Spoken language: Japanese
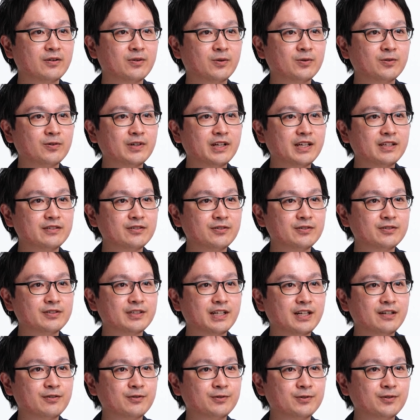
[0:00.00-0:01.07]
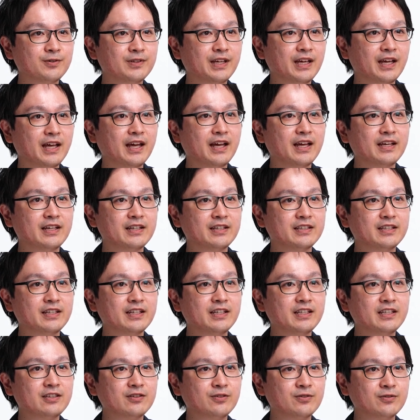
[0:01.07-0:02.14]
このレンズを使うことで生き
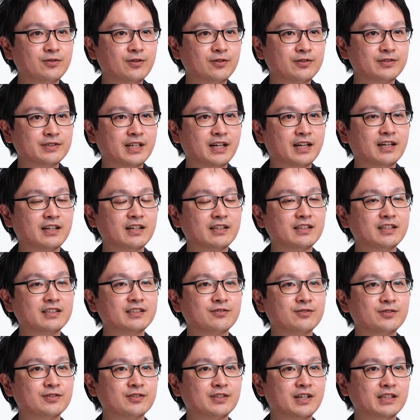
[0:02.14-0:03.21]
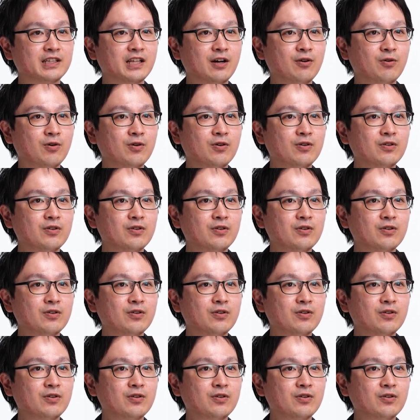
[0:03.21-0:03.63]
生きと動く魚たちの姿を